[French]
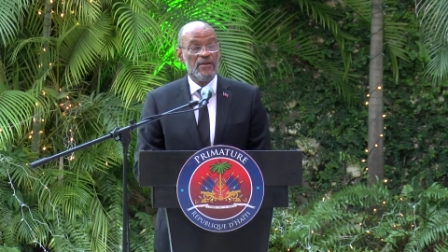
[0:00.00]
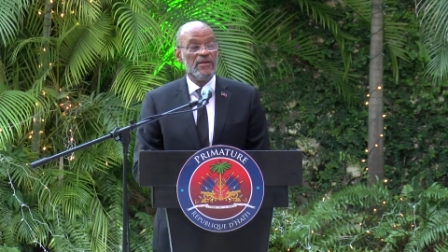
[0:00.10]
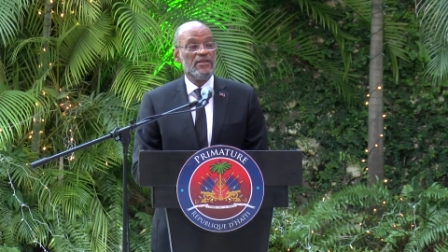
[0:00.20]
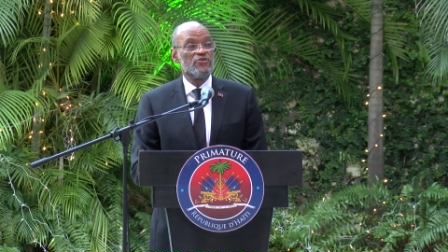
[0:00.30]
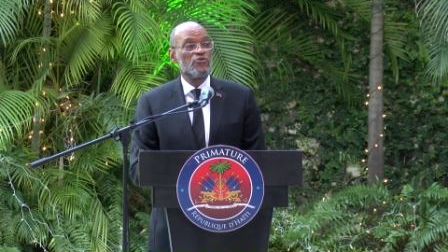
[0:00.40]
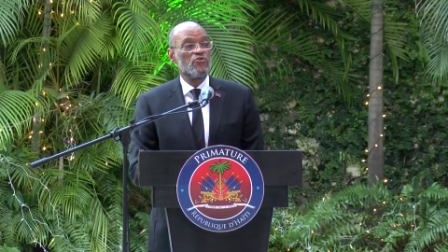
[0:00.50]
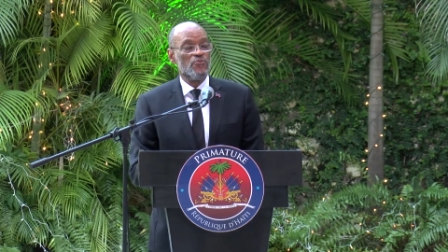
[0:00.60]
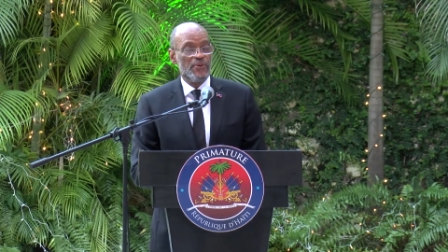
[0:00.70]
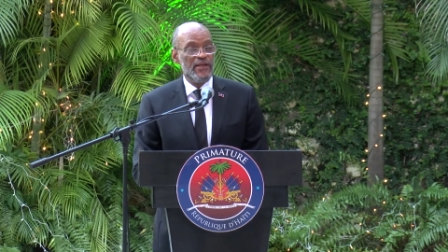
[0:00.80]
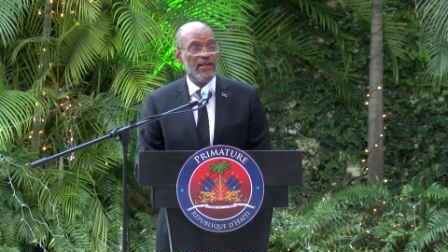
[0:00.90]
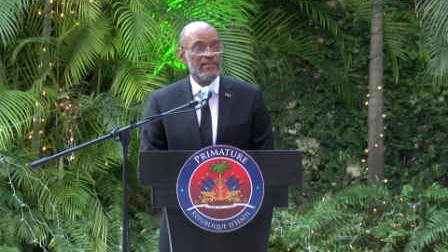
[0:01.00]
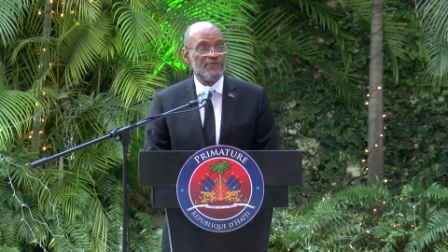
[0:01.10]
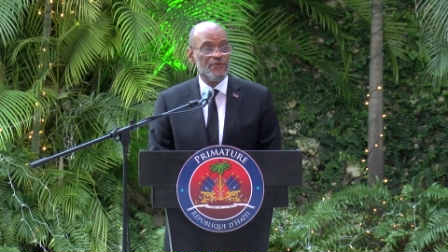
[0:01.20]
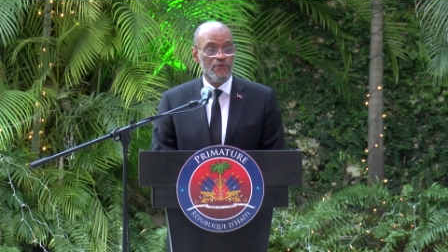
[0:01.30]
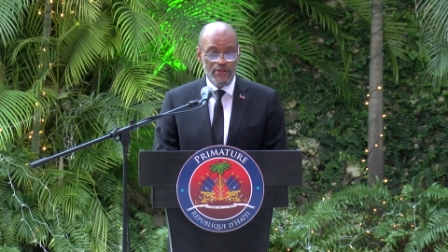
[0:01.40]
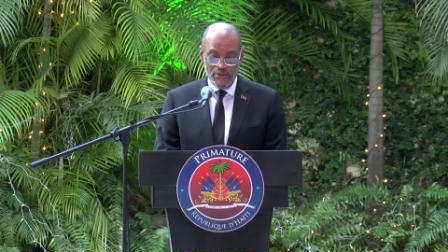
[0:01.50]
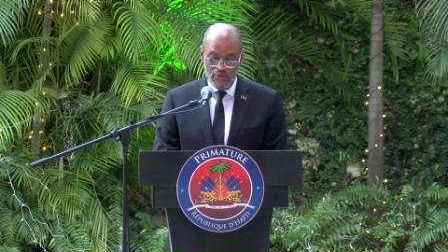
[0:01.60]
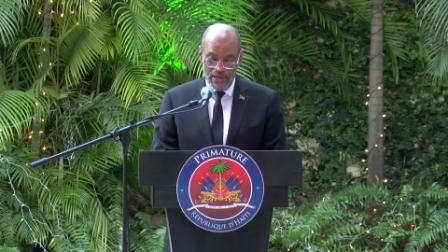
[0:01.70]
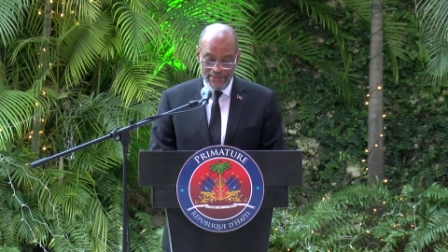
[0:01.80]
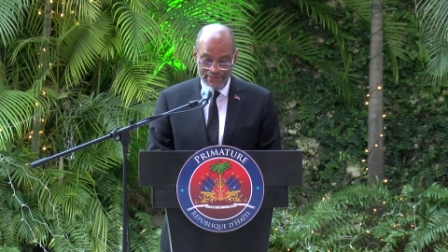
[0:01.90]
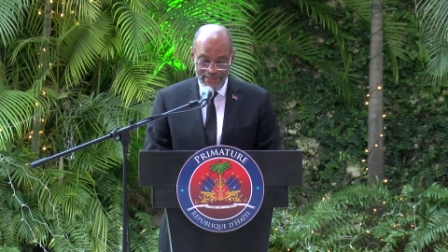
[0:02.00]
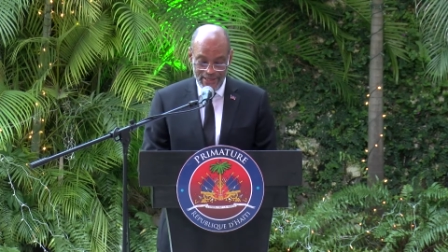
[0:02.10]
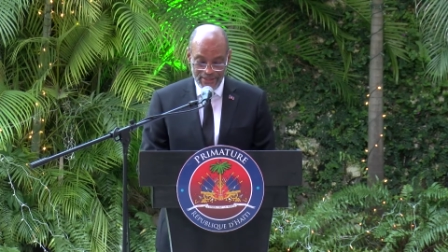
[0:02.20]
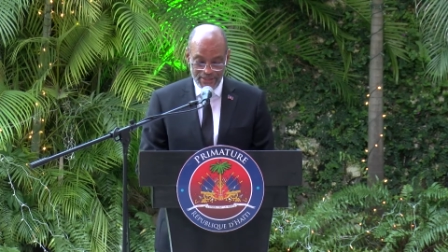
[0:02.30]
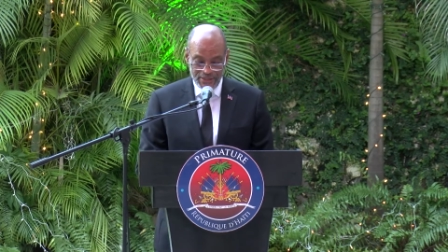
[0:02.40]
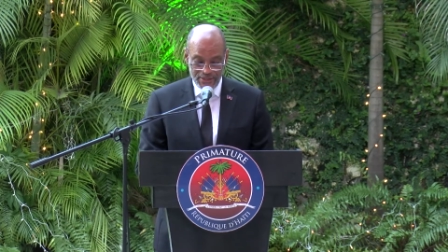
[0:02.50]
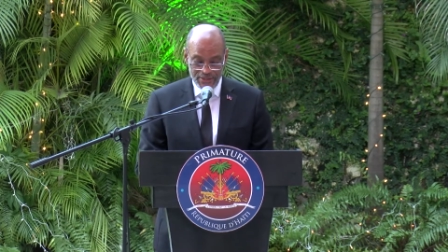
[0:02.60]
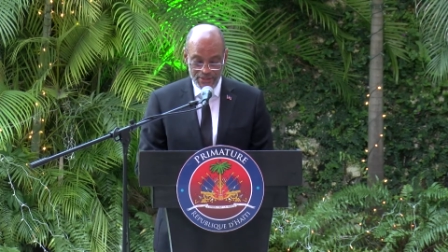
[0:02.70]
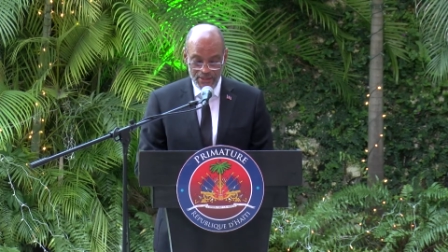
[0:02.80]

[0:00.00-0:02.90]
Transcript: Ils ont compris la difficulté de la tâche